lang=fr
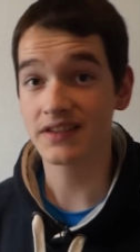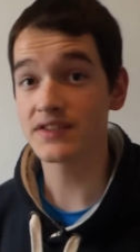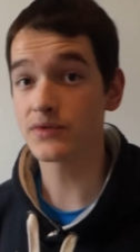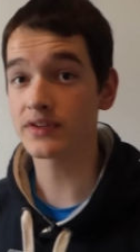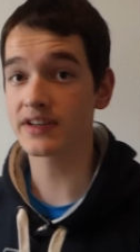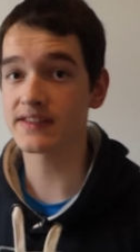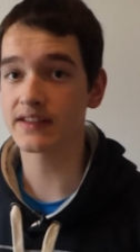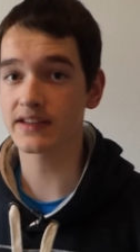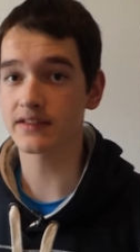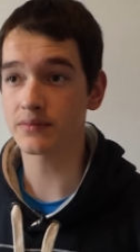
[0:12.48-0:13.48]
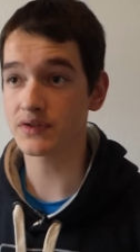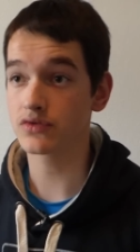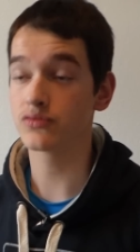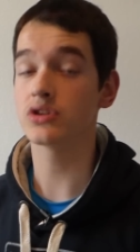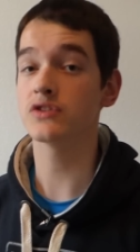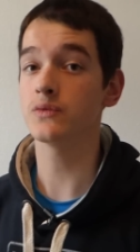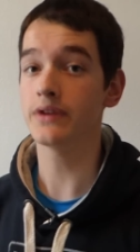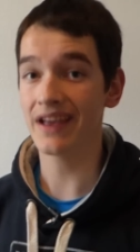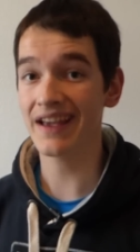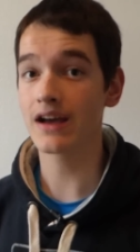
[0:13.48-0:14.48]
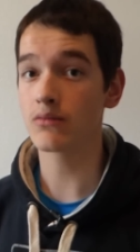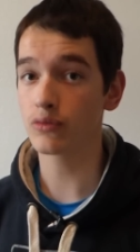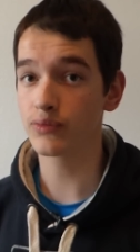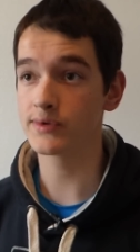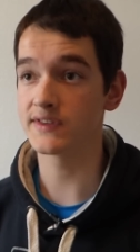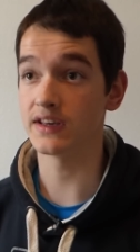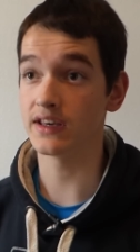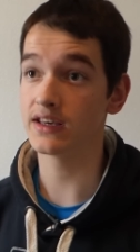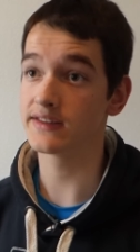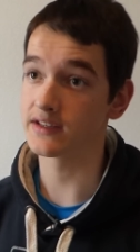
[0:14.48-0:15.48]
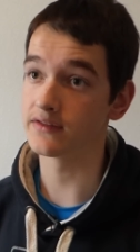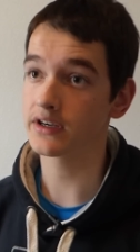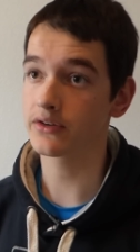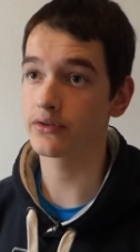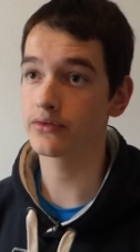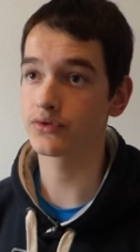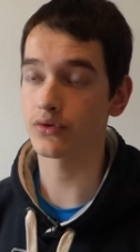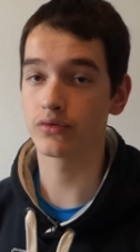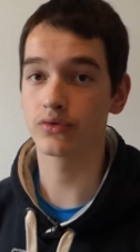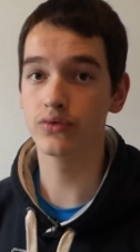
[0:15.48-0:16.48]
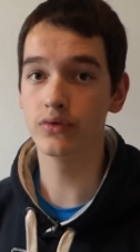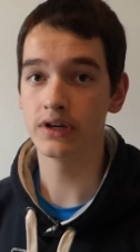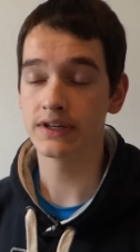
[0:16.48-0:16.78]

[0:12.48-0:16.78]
question est très intéressante parce que je me la suis également posée, et c'est vrai que sur le coup,